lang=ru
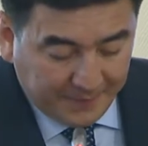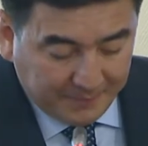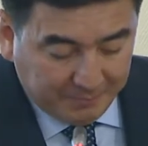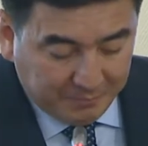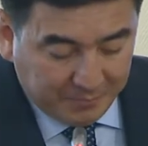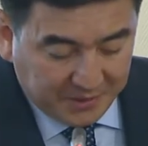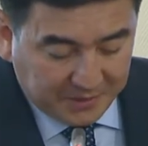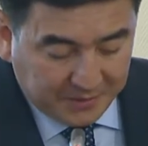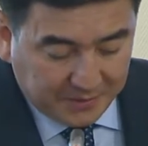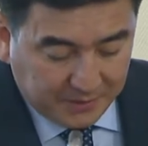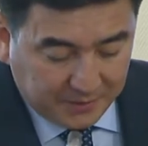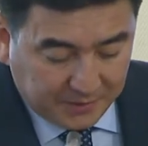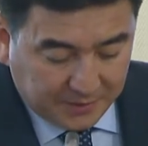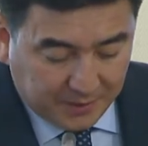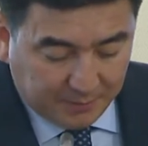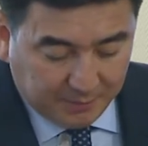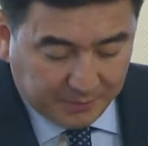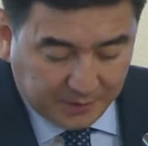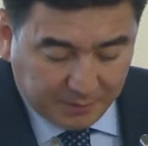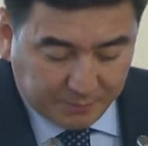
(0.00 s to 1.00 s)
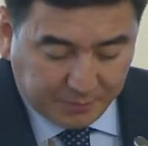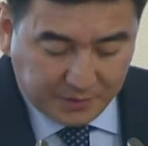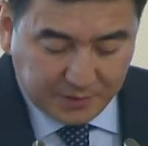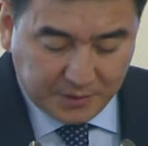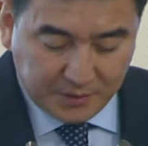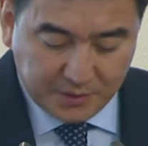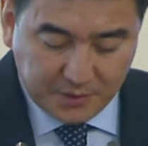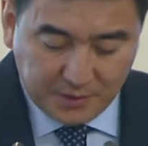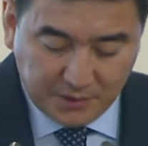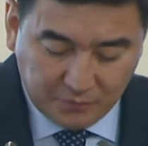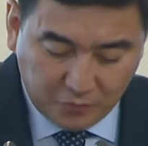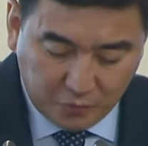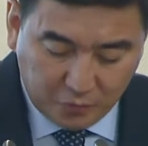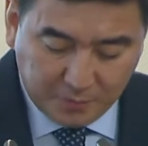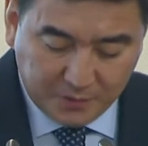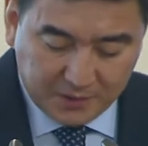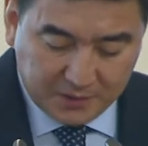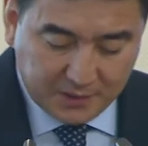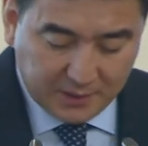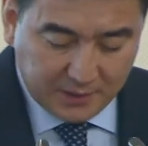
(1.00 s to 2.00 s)
Вместе с тем, на протяжении двух
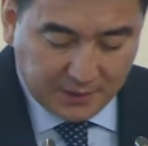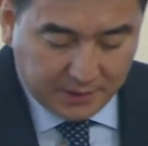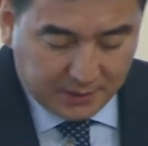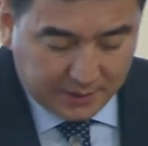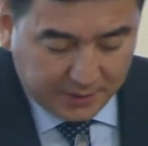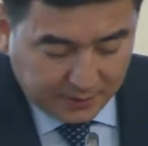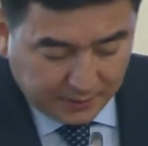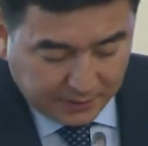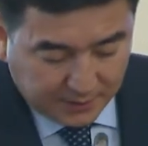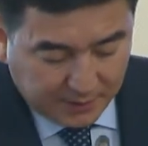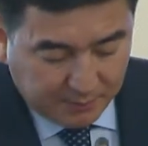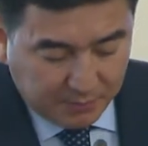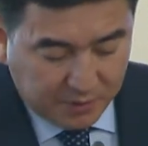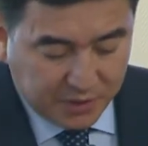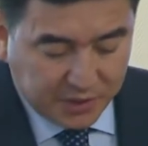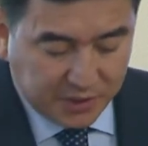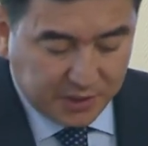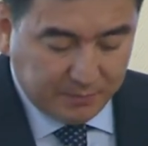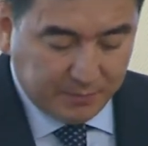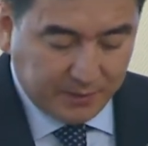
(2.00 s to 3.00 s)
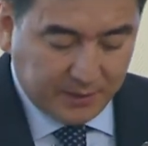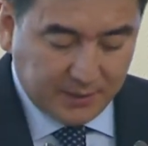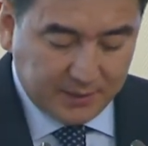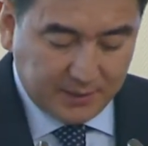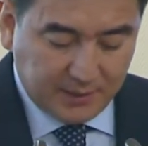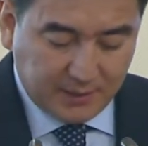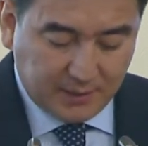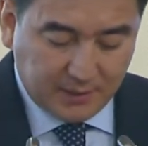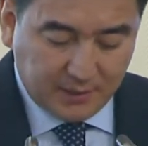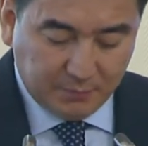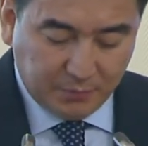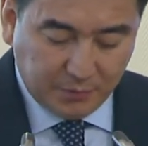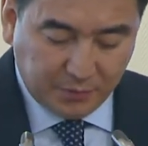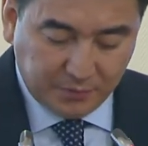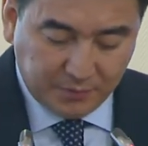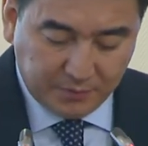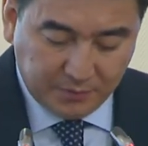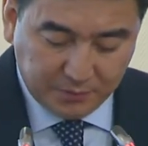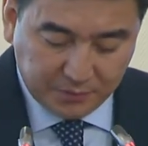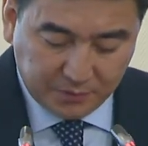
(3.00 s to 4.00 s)
последних лет наименьшие показатели
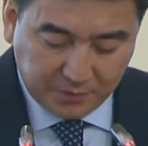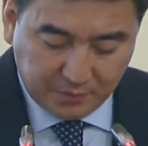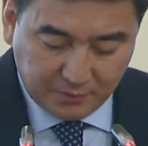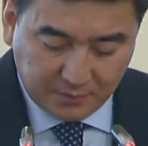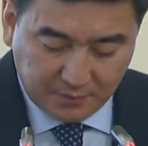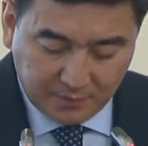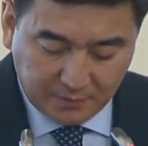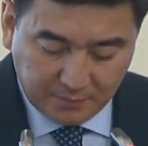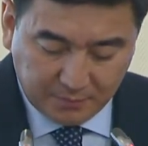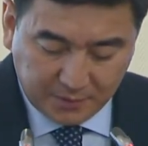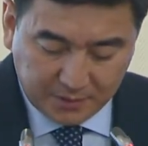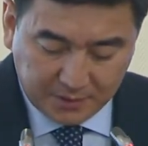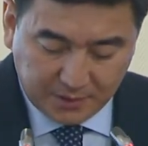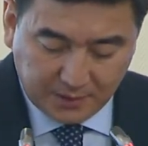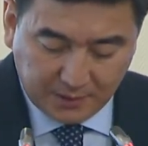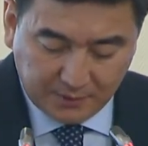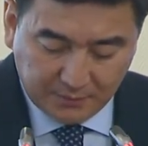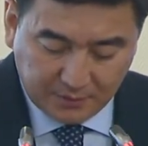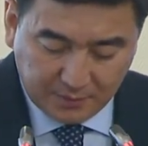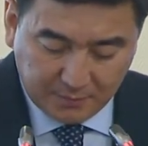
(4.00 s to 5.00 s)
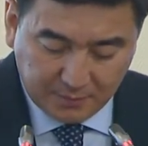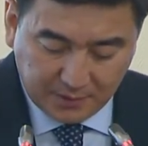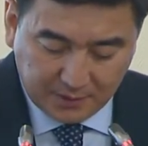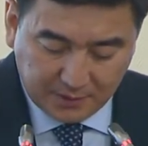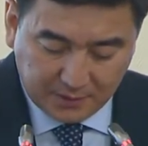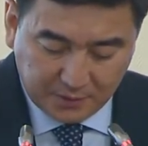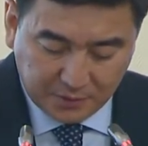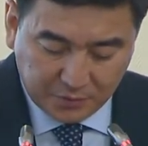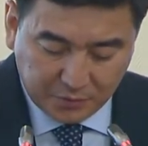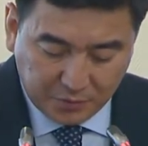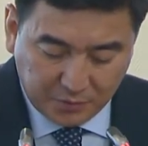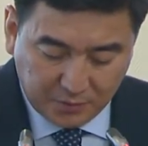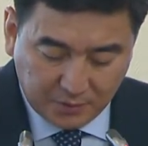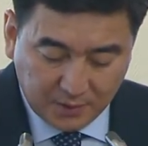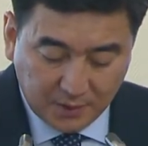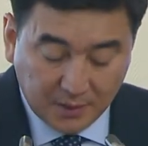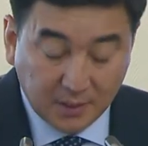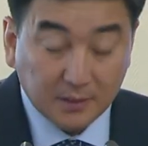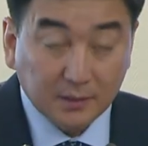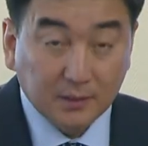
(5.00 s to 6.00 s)
оборудования установками пожарной автоматики школ
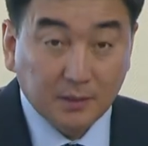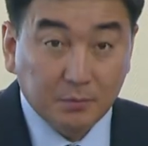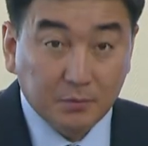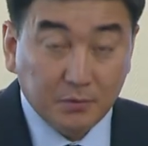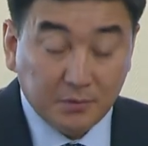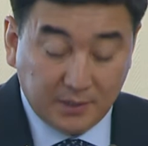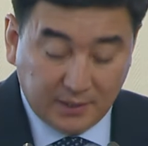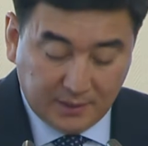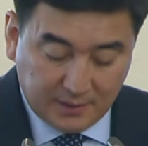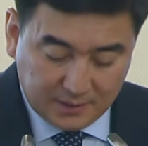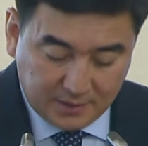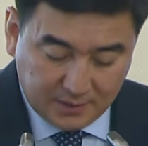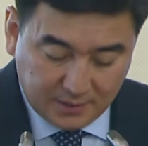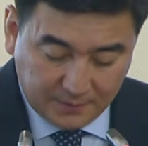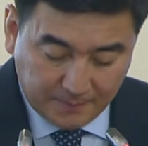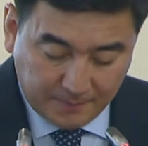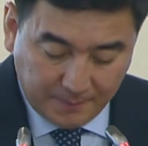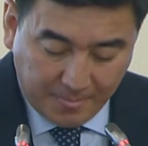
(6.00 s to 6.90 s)
наблюдаются.